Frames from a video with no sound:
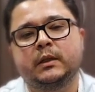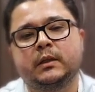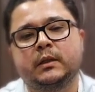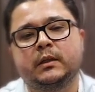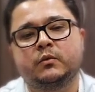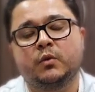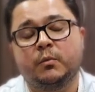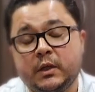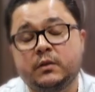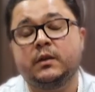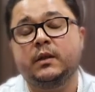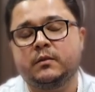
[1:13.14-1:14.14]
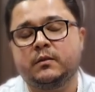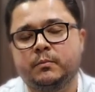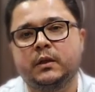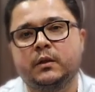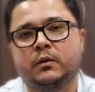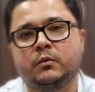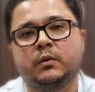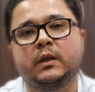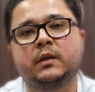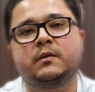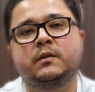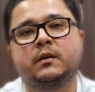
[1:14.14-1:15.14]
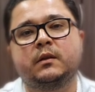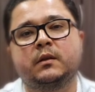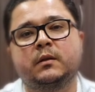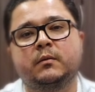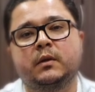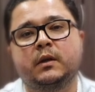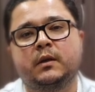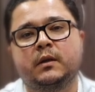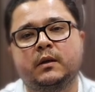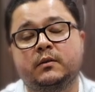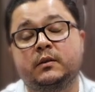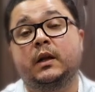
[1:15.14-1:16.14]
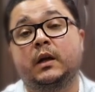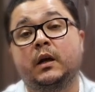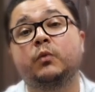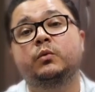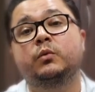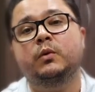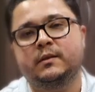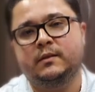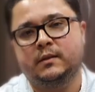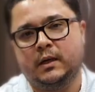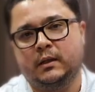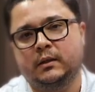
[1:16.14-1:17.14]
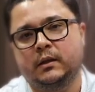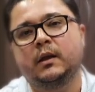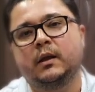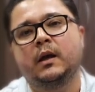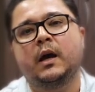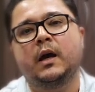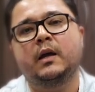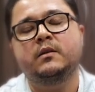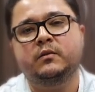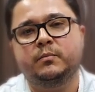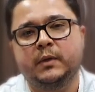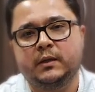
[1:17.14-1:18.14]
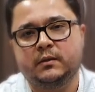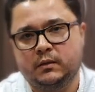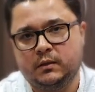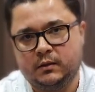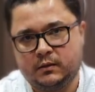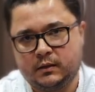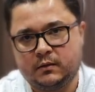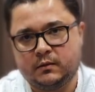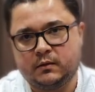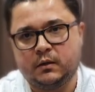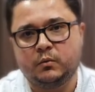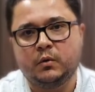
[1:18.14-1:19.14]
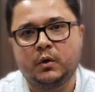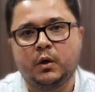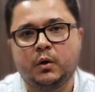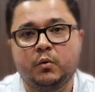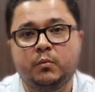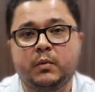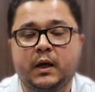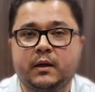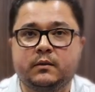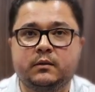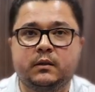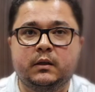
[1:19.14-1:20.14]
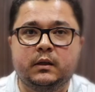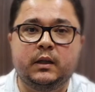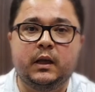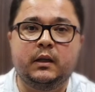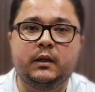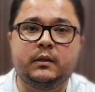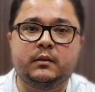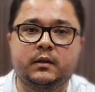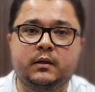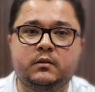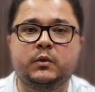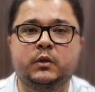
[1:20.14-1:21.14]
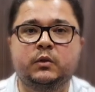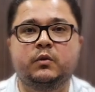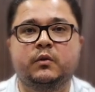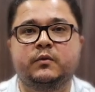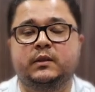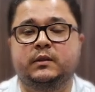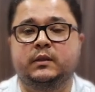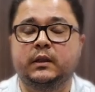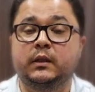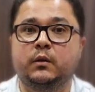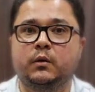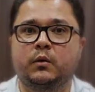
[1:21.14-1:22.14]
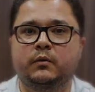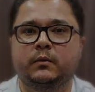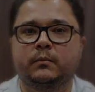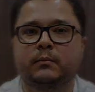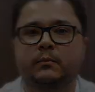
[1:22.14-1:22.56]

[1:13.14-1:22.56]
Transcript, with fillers: somente nesse período é que se é, estará autorizada a dispensa de licitação com base na Lei 13.979.